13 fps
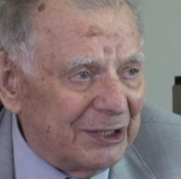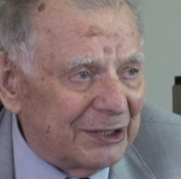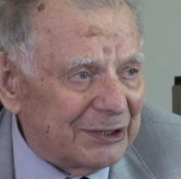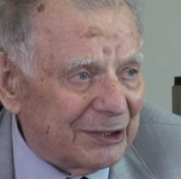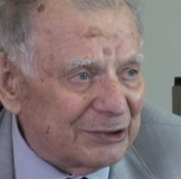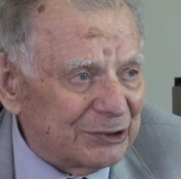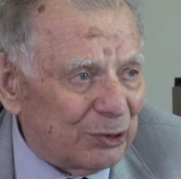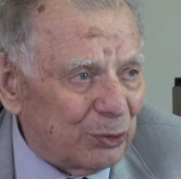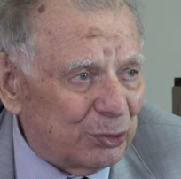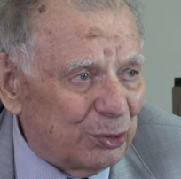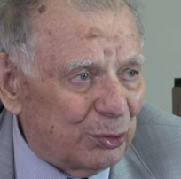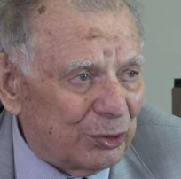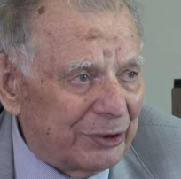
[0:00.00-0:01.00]

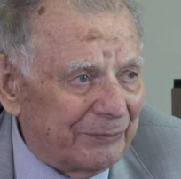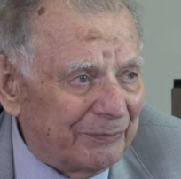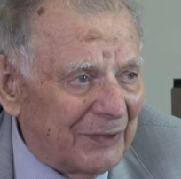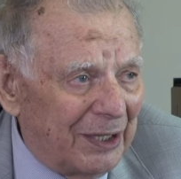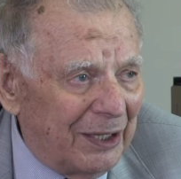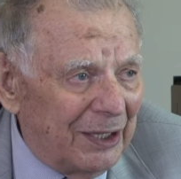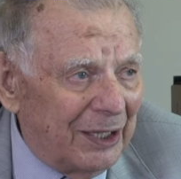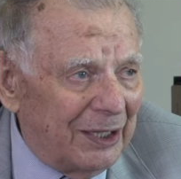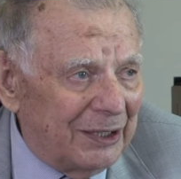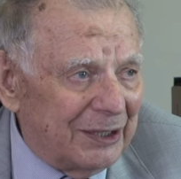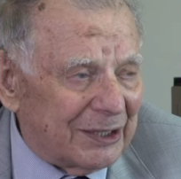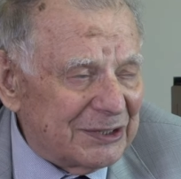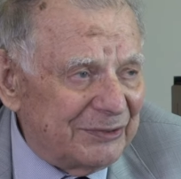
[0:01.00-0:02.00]
гетероструктуры
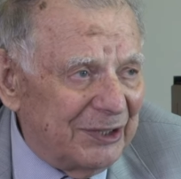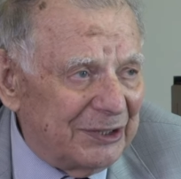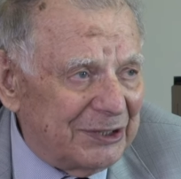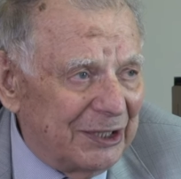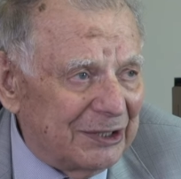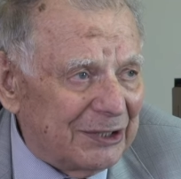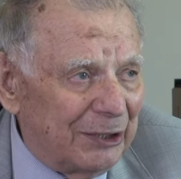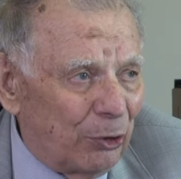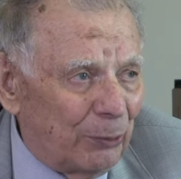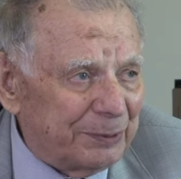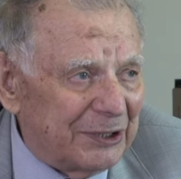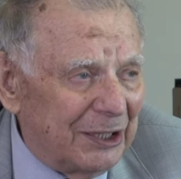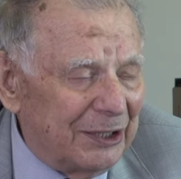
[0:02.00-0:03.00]
и развитие их для
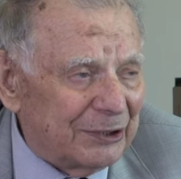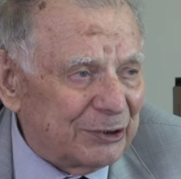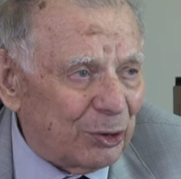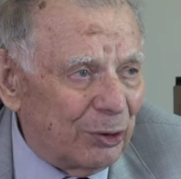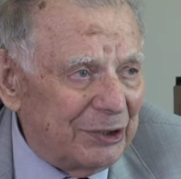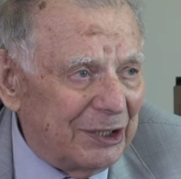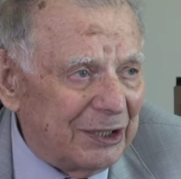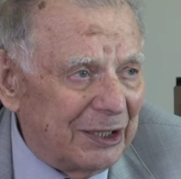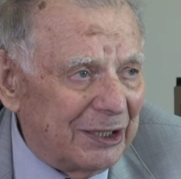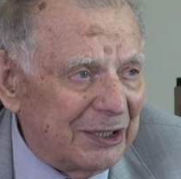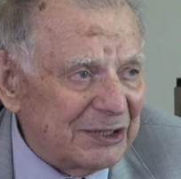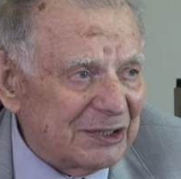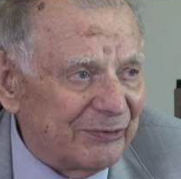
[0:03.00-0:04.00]
оптоэлектроники
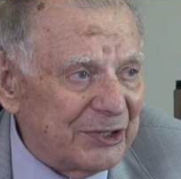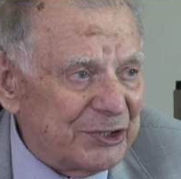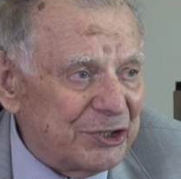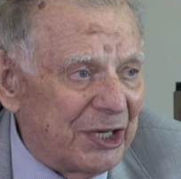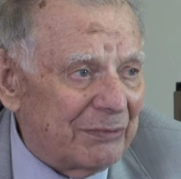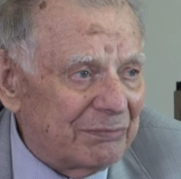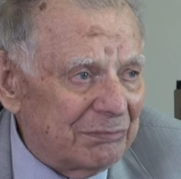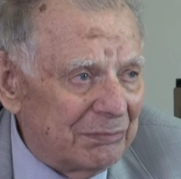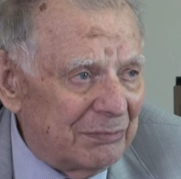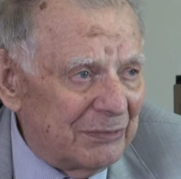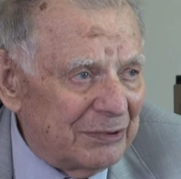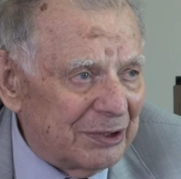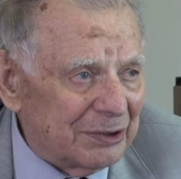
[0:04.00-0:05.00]
и СВЧ
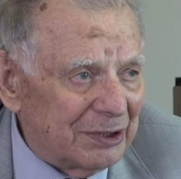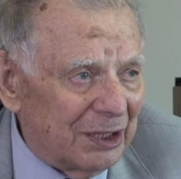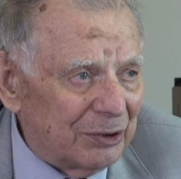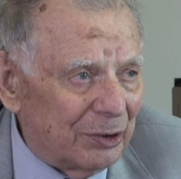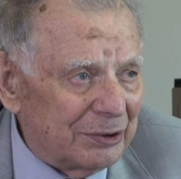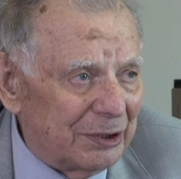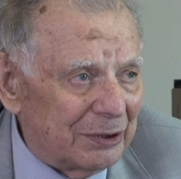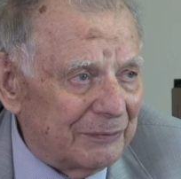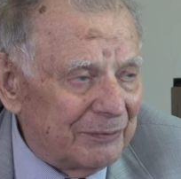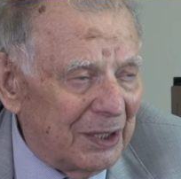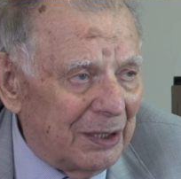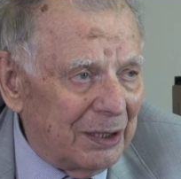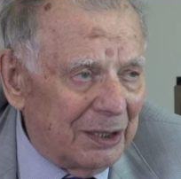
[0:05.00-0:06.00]
технологии.